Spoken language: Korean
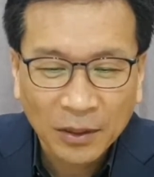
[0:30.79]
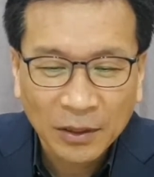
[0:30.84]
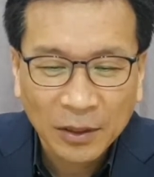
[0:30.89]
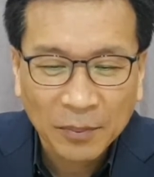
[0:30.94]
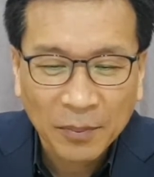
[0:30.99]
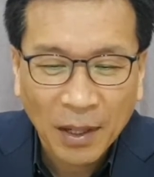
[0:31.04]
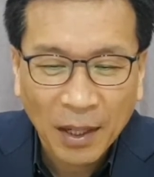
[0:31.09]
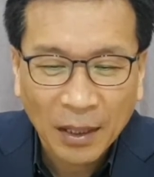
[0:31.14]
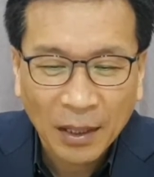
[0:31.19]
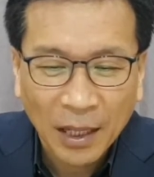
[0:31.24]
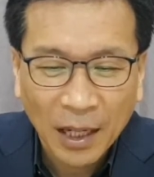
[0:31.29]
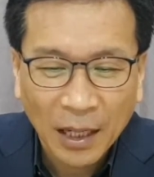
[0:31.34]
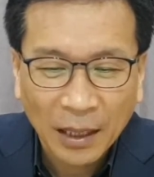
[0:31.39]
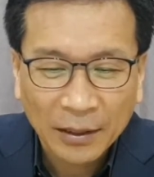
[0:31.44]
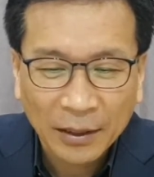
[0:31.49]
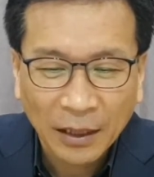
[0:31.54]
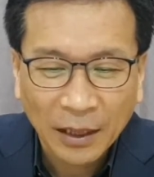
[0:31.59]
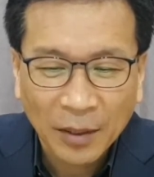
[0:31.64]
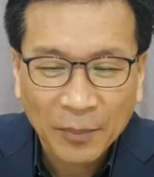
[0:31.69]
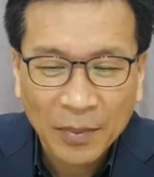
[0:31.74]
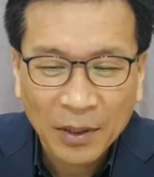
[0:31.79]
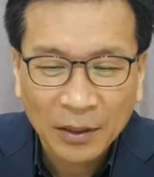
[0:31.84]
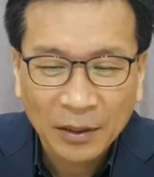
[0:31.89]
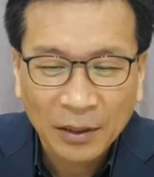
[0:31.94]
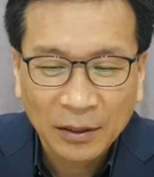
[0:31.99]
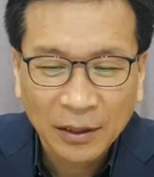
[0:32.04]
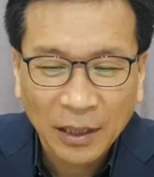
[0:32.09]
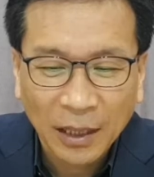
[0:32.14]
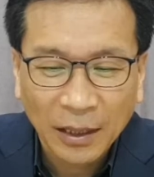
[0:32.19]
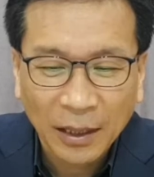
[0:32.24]
먹지 말라 네가
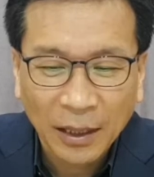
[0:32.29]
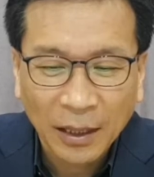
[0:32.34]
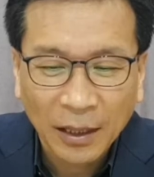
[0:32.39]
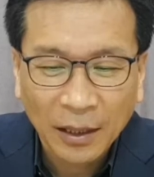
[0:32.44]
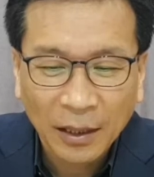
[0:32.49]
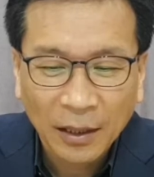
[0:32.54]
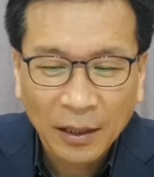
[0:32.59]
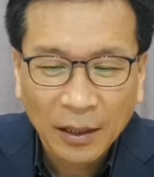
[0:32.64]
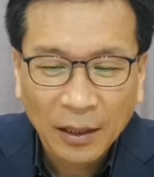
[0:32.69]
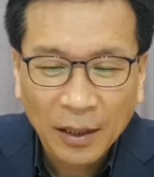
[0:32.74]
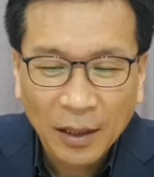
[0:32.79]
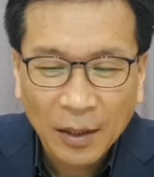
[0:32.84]
먹는 날에